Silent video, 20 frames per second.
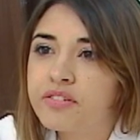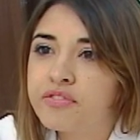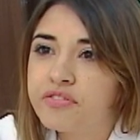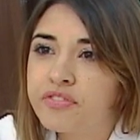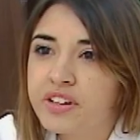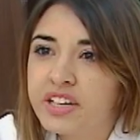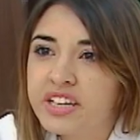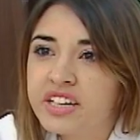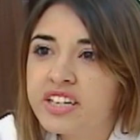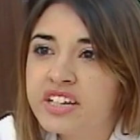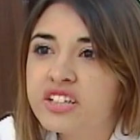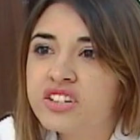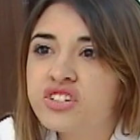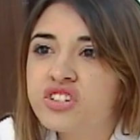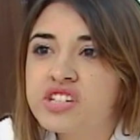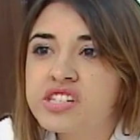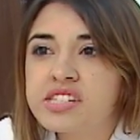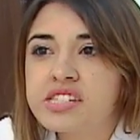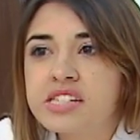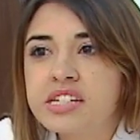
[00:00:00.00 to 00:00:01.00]

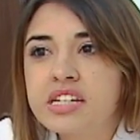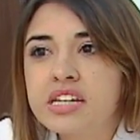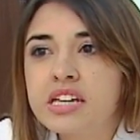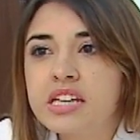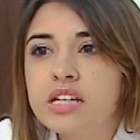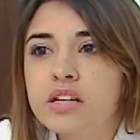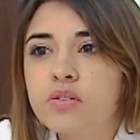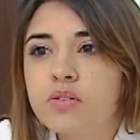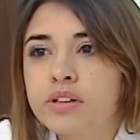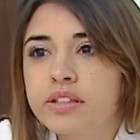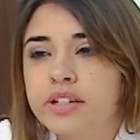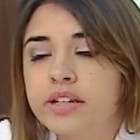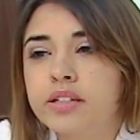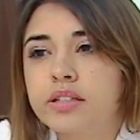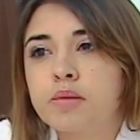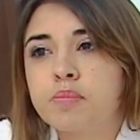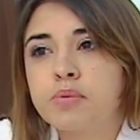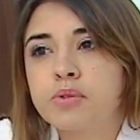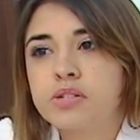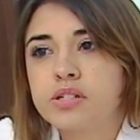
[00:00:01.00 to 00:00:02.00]
25 e
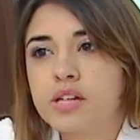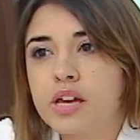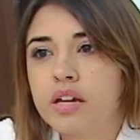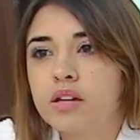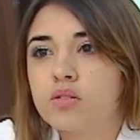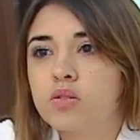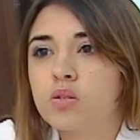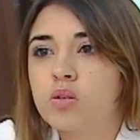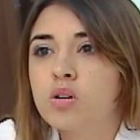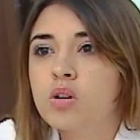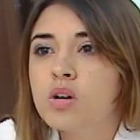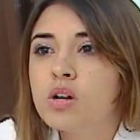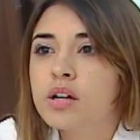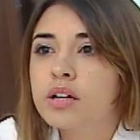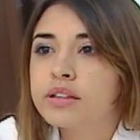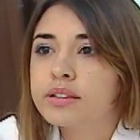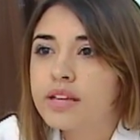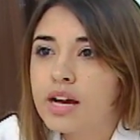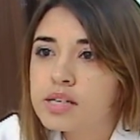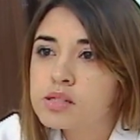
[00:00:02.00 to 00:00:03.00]
30%
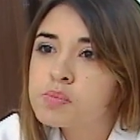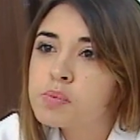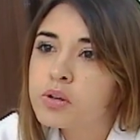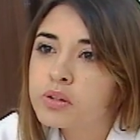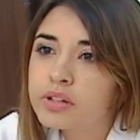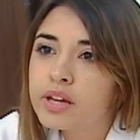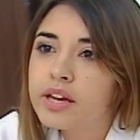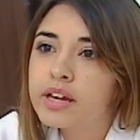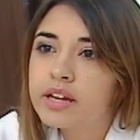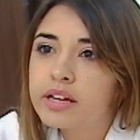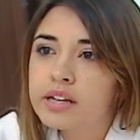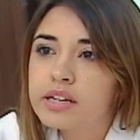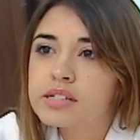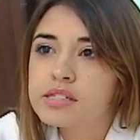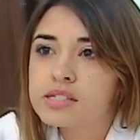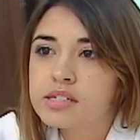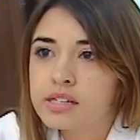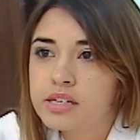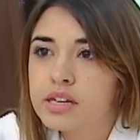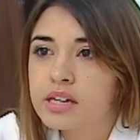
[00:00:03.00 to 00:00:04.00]
das
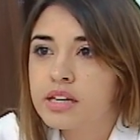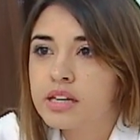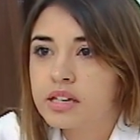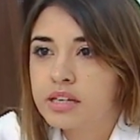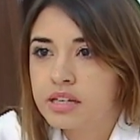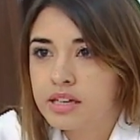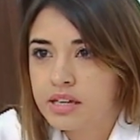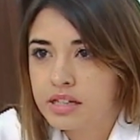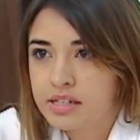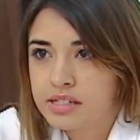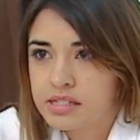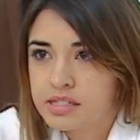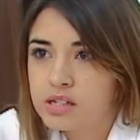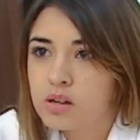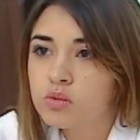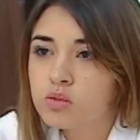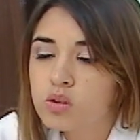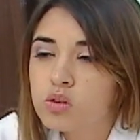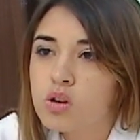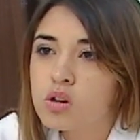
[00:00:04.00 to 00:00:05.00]
proteínas que, que
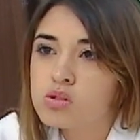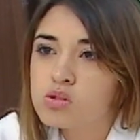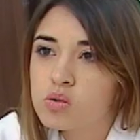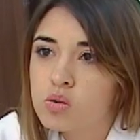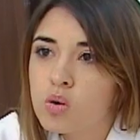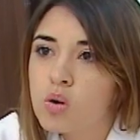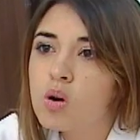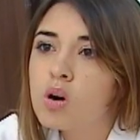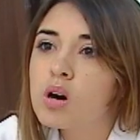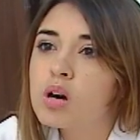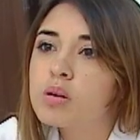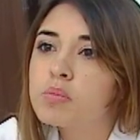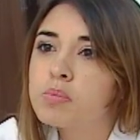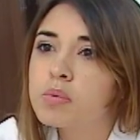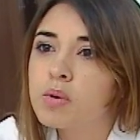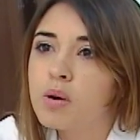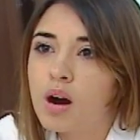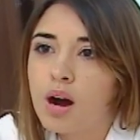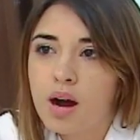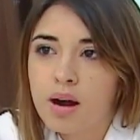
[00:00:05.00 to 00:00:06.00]
estão no nosso
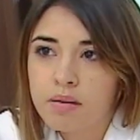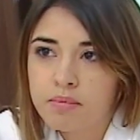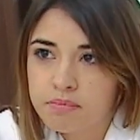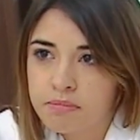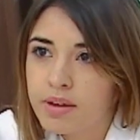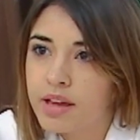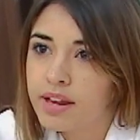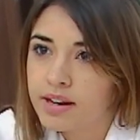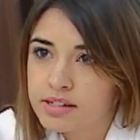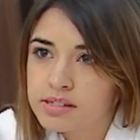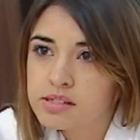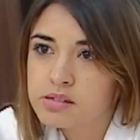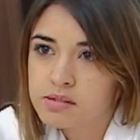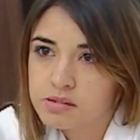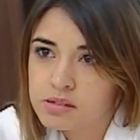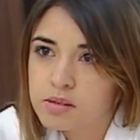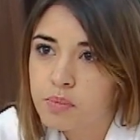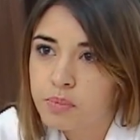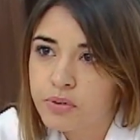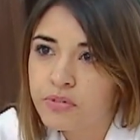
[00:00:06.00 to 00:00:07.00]
corpo, a, elas
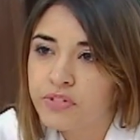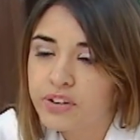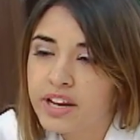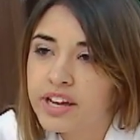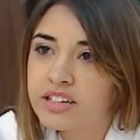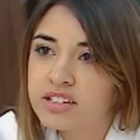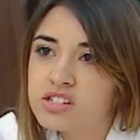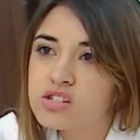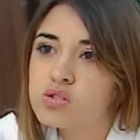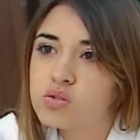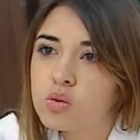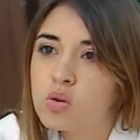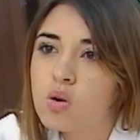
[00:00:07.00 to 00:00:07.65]
são provenientes do